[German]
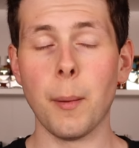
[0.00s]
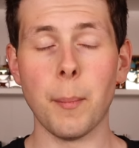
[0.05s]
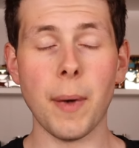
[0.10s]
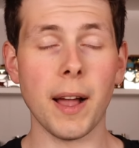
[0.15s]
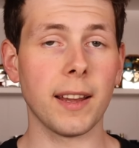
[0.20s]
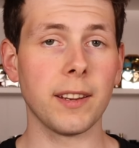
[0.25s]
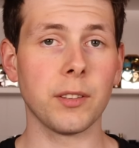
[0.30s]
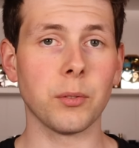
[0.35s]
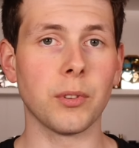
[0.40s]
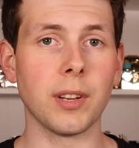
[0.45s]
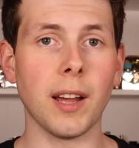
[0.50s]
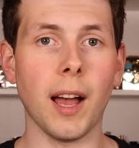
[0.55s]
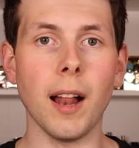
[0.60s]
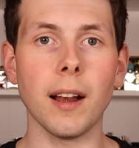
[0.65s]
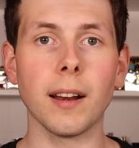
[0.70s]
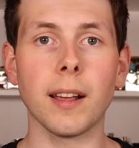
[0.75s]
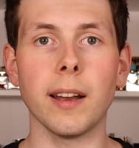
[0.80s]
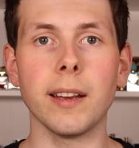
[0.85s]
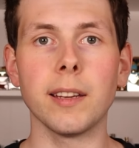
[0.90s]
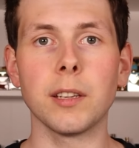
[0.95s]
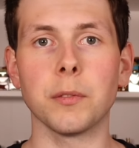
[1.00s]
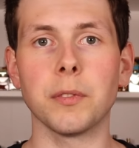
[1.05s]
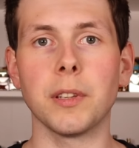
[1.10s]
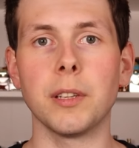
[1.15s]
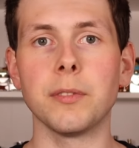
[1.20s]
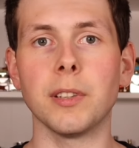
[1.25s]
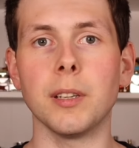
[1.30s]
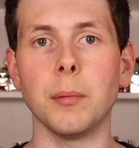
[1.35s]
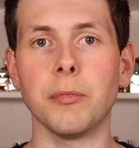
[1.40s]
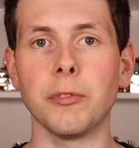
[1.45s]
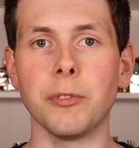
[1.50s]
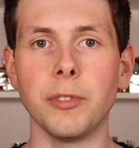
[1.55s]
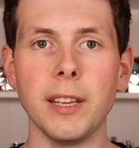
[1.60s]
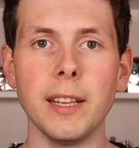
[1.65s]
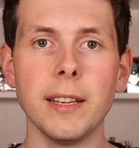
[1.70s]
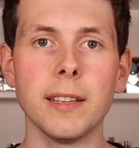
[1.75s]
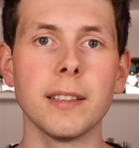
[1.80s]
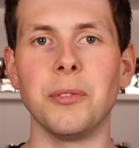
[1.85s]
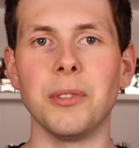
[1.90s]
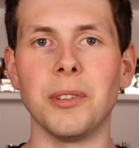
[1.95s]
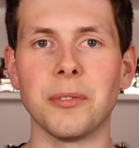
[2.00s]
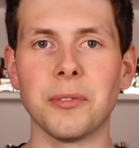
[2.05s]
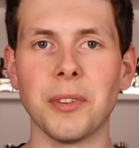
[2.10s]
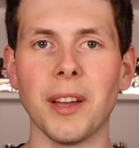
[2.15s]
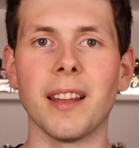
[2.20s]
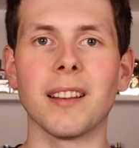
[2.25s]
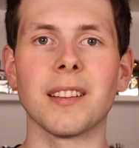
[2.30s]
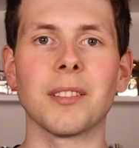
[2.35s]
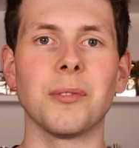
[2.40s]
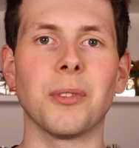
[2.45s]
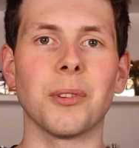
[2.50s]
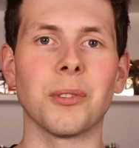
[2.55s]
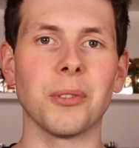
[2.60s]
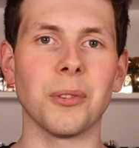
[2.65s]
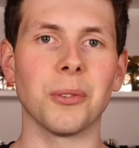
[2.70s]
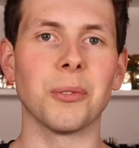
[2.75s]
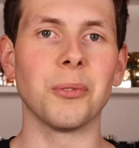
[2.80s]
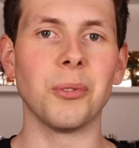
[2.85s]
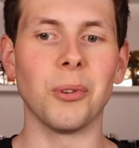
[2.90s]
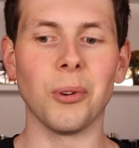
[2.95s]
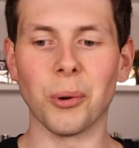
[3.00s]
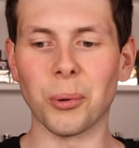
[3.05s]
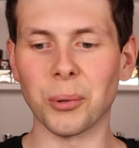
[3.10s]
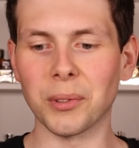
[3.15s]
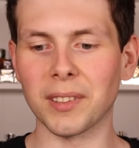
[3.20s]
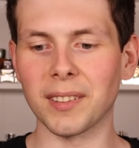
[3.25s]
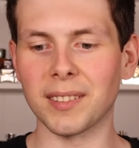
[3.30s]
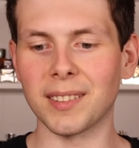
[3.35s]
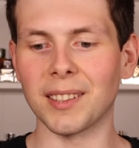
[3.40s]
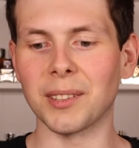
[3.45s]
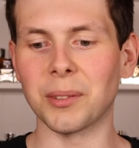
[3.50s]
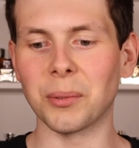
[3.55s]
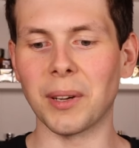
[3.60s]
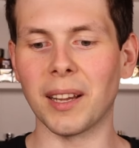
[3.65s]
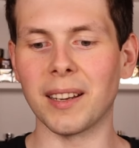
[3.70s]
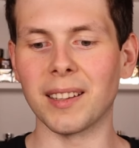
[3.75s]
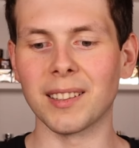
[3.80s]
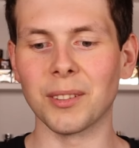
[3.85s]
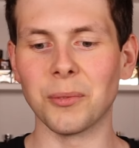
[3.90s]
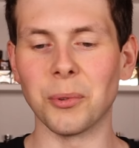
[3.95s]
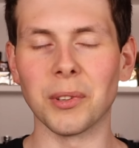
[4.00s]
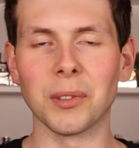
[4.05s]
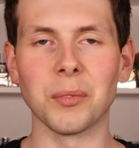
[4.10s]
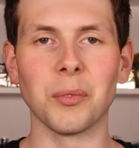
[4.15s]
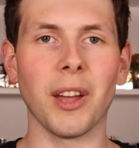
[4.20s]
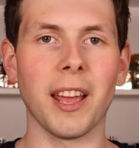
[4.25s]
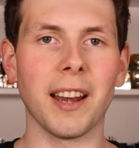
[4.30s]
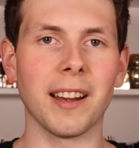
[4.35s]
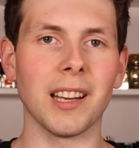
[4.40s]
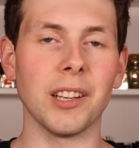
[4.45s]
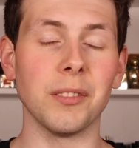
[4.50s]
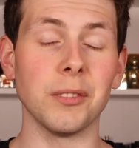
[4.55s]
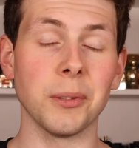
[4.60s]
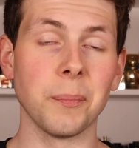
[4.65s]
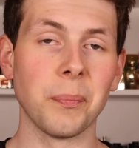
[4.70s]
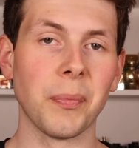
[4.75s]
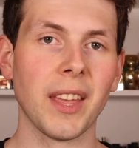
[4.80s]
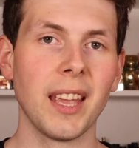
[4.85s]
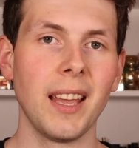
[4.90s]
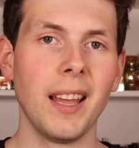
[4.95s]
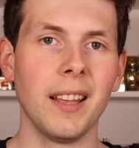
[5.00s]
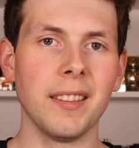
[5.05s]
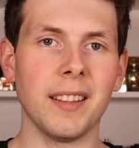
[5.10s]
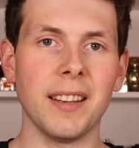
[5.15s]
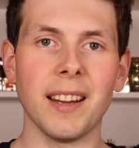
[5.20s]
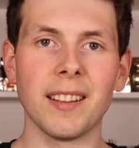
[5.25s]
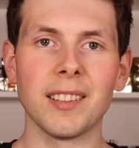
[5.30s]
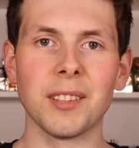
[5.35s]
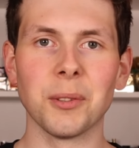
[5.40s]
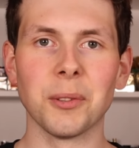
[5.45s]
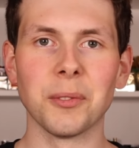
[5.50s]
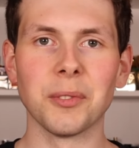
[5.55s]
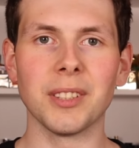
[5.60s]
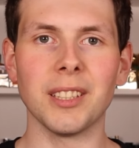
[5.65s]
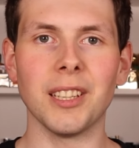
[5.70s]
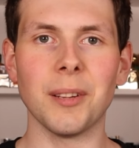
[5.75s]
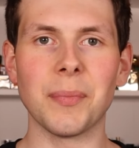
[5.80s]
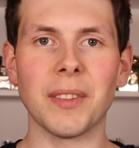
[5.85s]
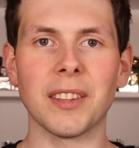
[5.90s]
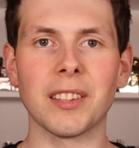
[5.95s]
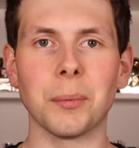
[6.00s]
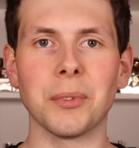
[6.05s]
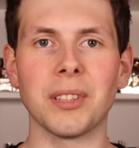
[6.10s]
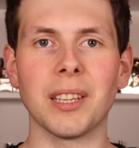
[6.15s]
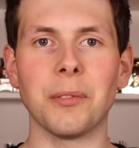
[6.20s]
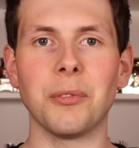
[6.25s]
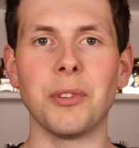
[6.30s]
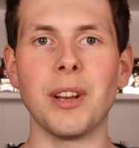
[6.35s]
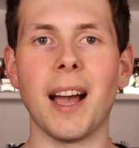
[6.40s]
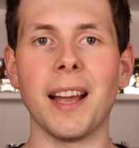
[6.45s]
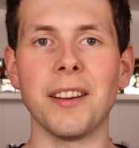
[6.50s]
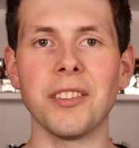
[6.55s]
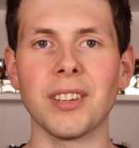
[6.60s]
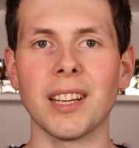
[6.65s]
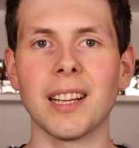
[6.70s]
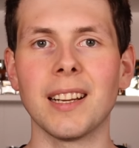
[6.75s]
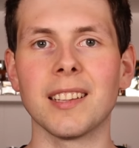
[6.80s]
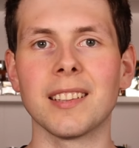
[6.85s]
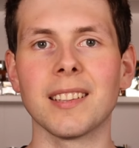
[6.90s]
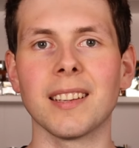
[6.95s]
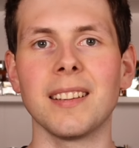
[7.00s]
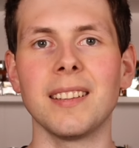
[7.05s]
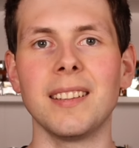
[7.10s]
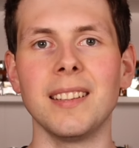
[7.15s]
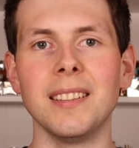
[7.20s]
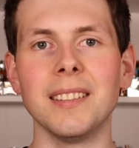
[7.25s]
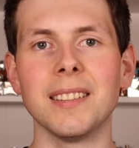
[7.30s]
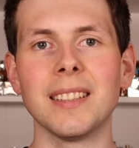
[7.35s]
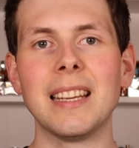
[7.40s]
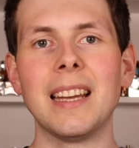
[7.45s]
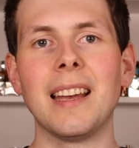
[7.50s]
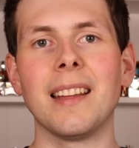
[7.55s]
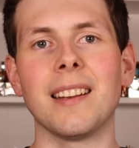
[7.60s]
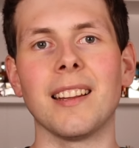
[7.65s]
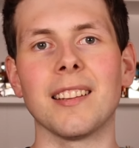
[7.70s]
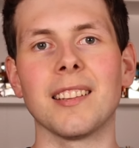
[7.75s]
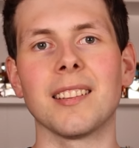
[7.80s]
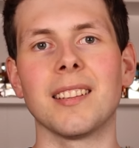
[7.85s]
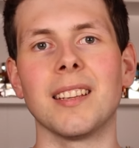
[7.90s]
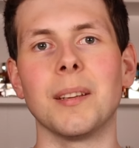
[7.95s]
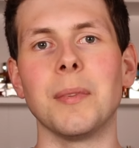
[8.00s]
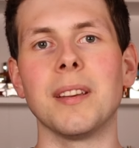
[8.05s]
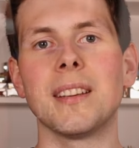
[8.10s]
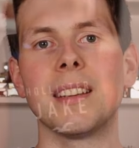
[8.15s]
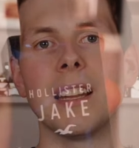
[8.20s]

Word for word: Mag ich total, kann ich auf jeden Fall empfehlen. Für die Fans von Ton Colognes ist das so ganz kurz für Endlevel. Der nächste Duft ähm, ist, glaube ich, eher für die Einsteiger das Richtige. Das ist nämlich